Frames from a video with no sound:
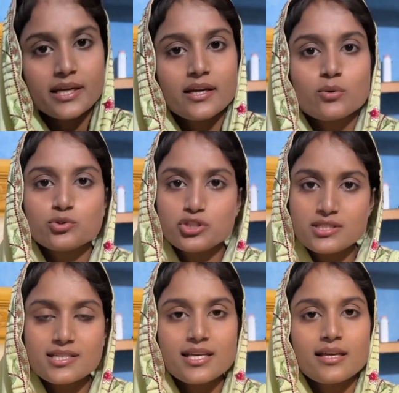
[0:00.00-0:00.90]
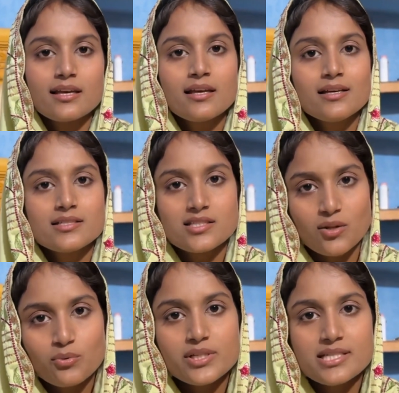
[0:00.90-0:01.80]
है कुछ चीज़ें हैं
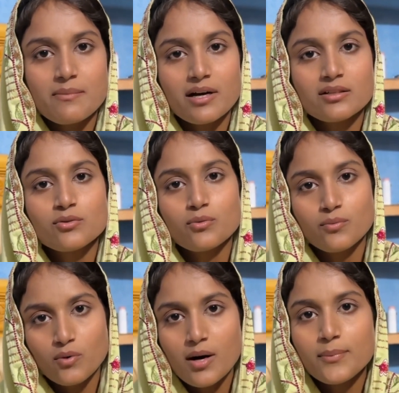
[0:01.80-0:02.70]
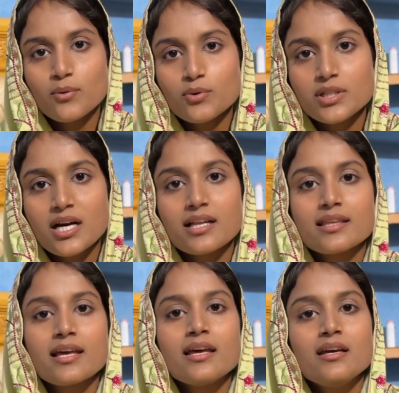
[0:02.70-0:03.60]
ज़रूरी सामान तो वो आप लोगों को
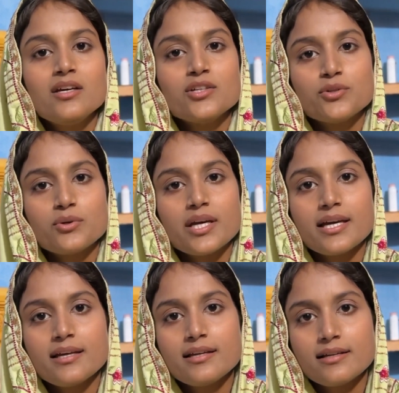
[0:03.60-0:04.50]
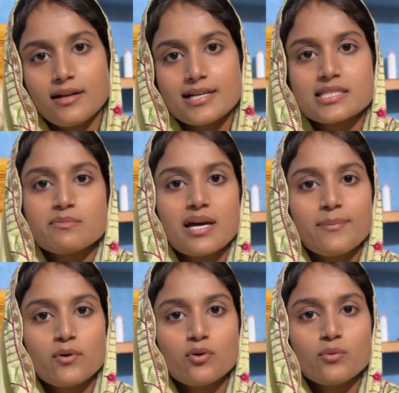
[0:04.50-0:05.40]
दिखाते हैं क्योंकि रास्ते में
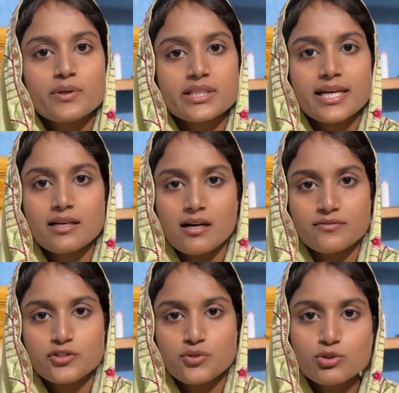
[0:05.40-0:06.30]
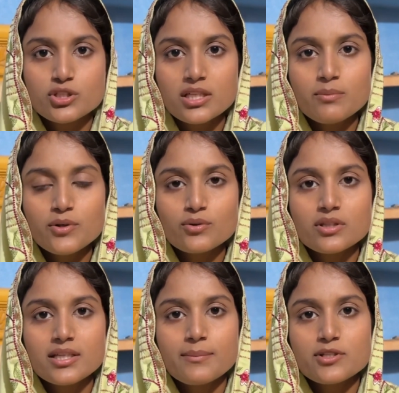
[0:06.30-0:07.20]
आप लोगों को पता है काफ़ी जो मुश्किल भी
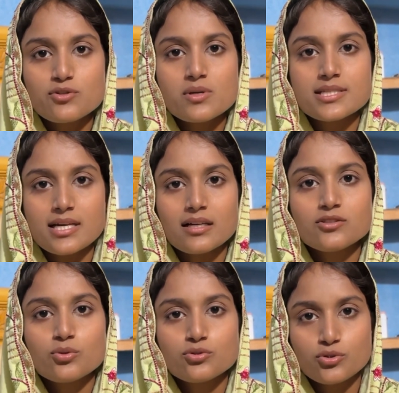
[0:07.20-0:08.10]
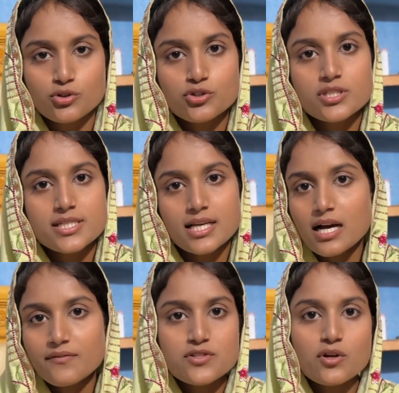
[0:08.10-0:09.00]
होती है बच्चों के साथ छोटी छोटी चीज़ें
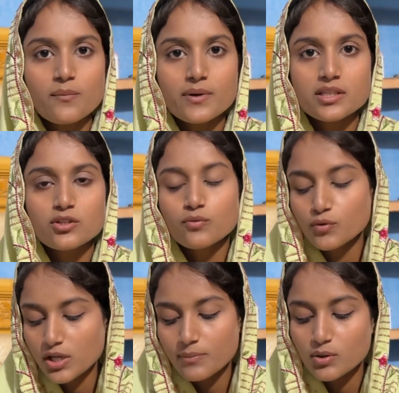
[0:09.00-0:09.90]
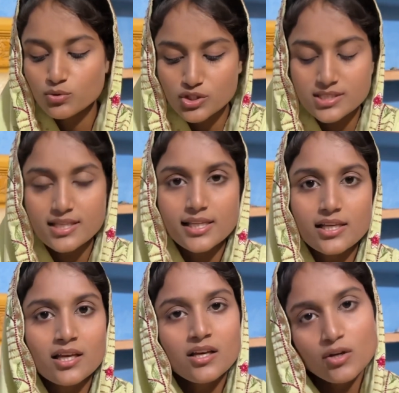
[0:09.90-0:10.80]
काफ़ी ज़रूरत पड़ती हैं तो वही हमने कुछ चीज़ें दी हैं